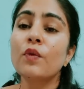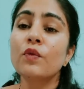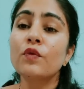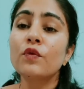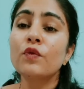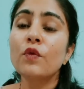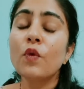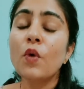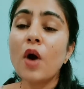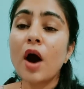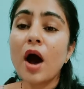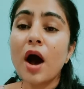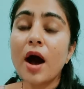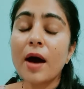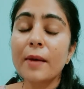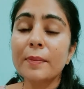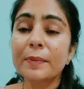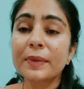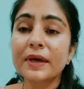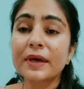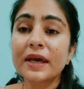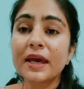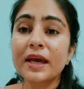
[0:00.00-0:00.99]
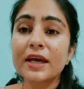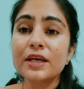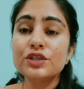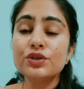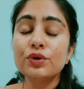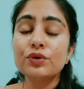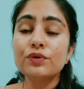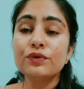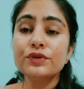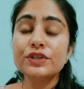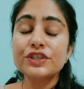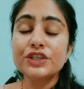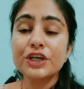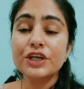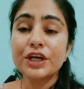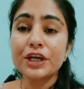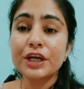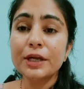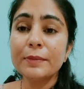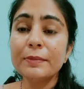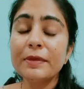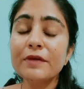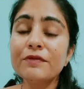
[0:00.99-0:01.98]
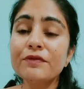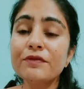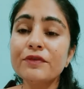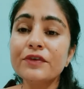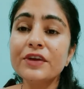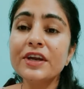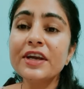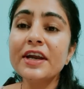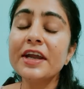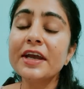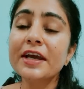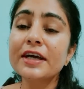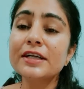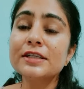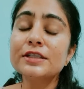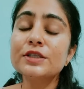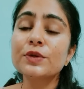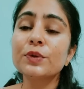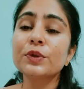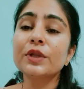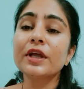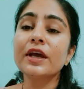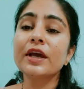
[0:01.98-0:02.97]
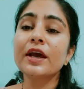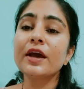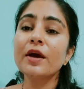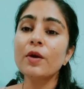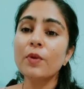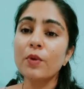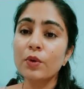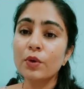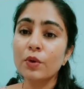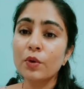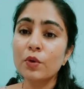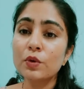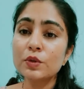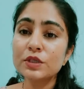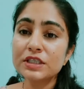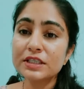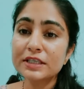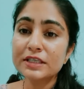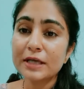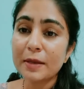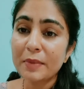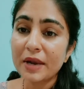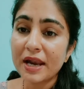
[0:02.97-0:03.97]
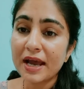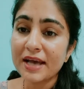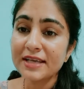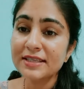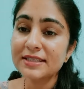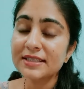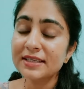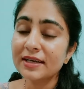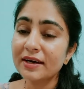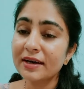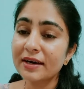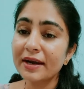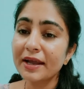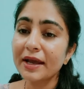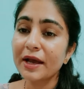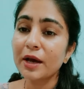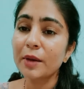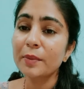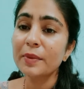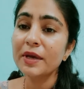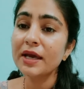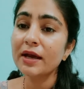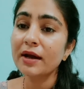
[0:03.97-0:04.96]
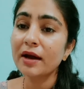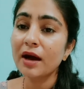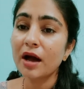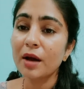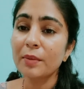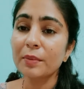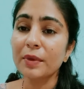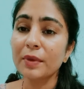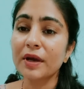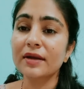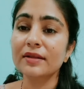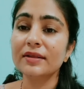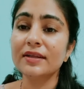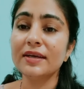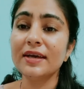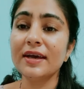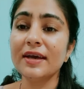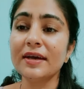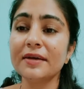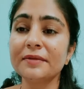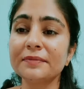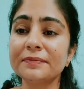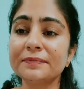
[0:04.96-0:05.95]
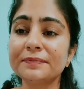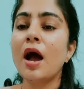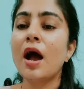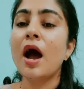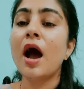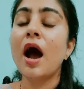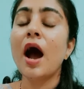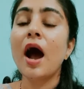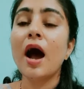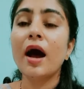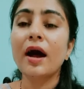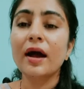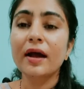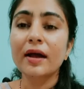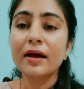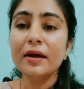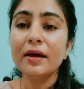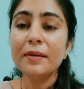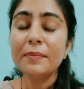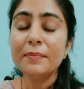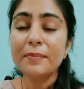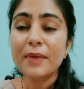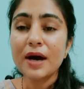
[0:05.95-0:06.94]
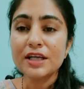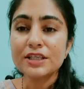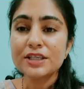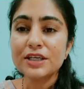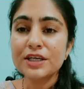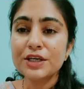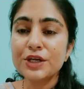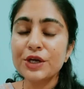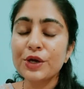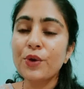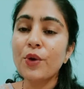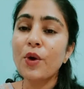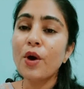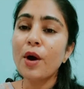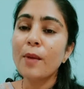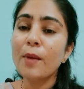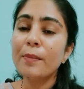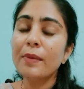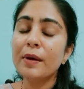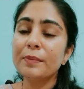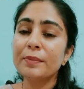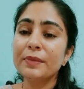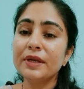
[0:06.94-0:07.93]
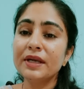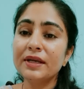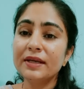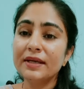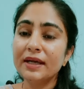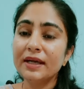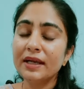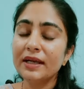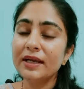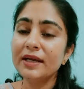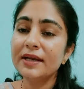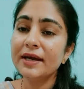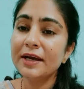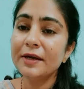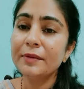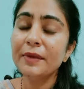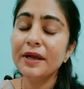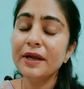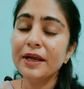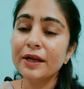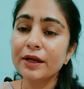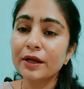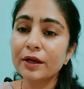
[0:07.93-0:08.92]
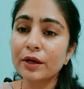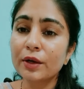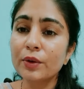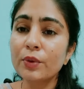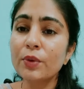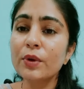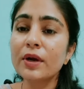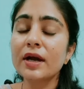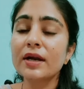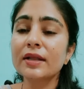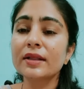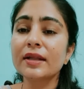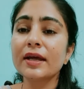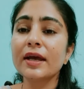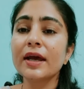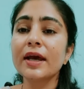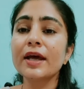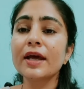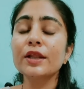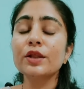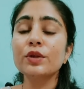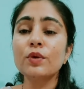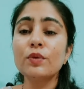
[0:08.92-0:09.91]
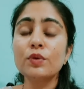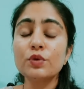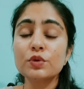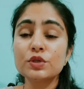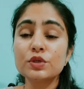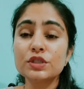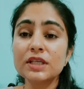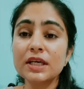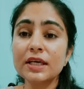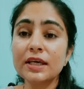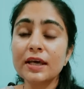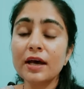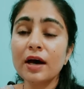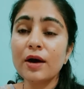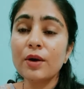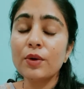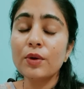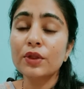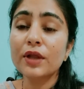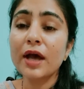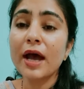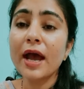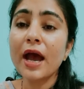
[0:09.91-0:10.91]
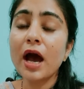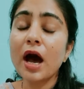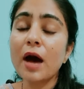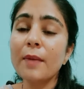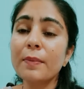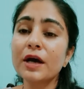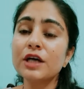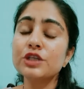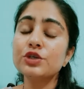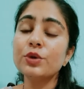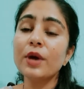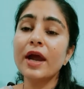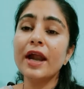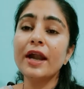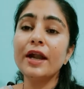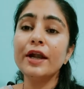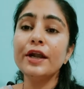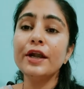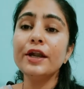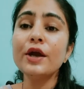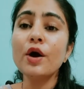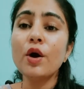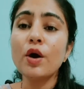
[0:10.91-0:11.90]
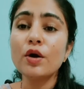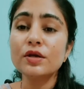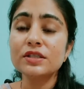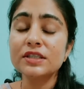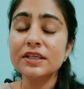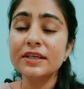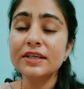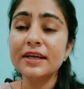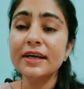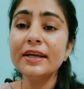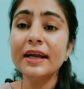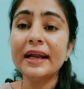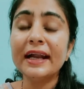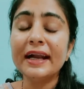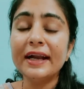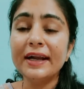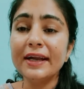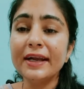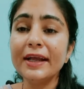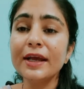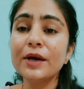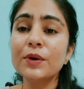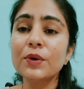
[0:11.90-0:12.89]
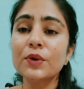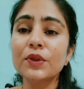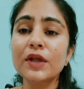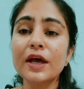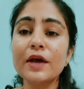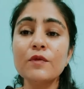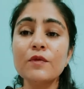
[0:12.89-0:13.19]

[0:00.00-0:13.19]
वो आपके जो शरीर में फ्री रेडिकल्स होते हैं उनको स्टेबलाइज करने का भी काम करती है अगर माचा टी को आप अपनी डेली डाइट में इंक्लूड करते हैं तो उससे क्या होता है आपका जो एंटीऑक्सीडेंट इंटेक होता है